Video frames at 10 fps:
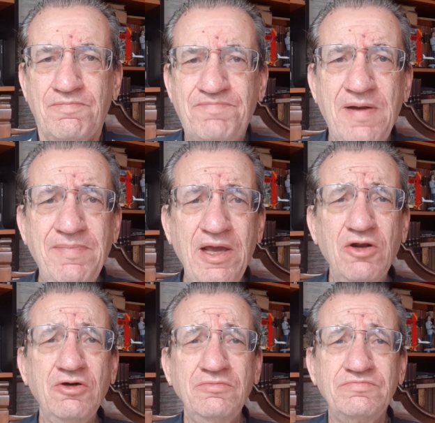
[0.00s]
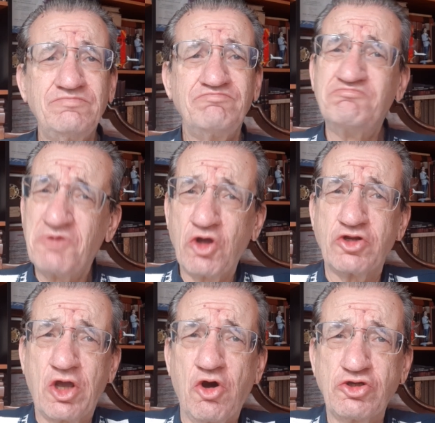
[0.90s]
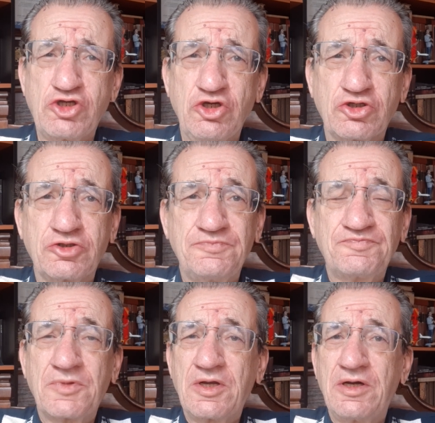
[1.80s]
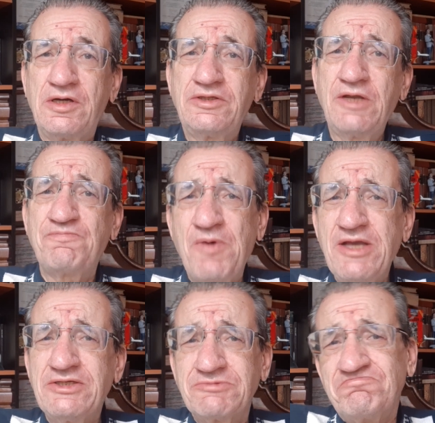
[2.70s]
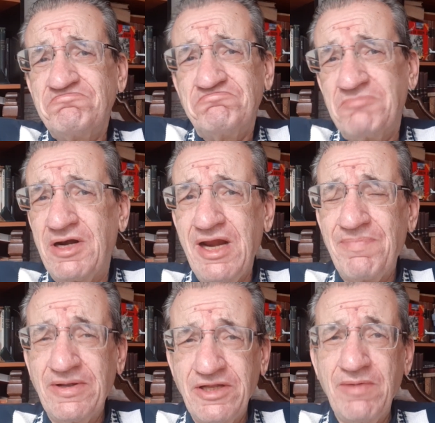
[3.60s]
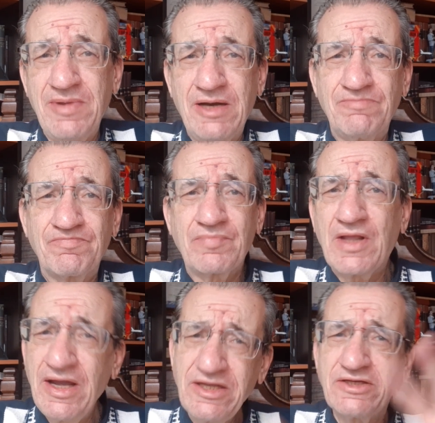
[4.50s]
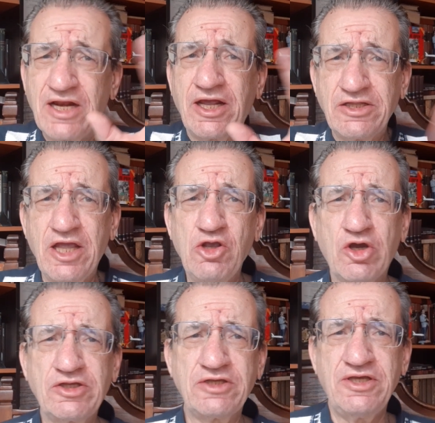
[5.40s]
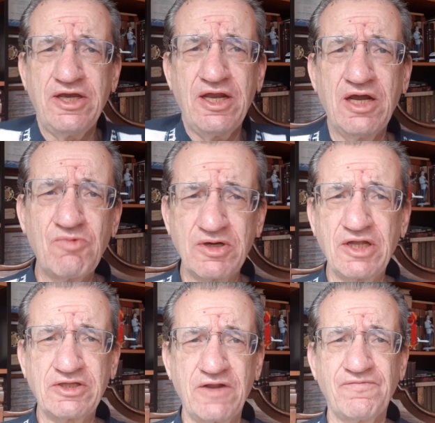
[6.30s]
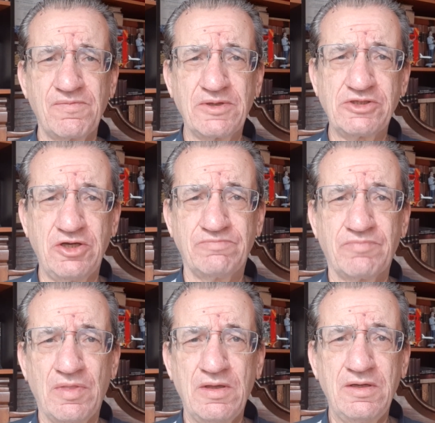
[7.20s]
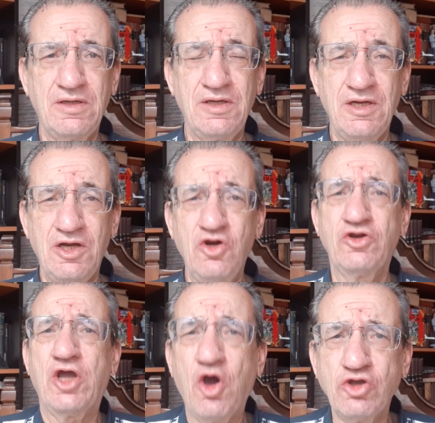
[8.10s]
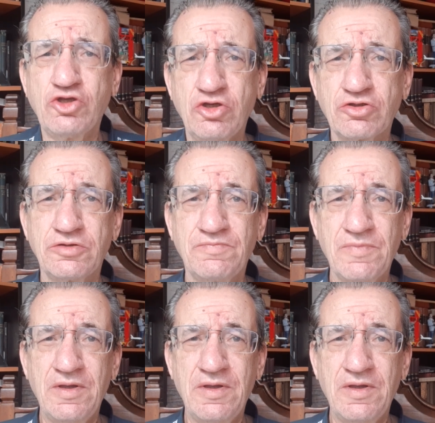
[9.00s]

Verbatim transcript: Primero, los negocios. Después, la pandemia. Este es el criterio que te sigue en la cuarta transformación. Los negocios.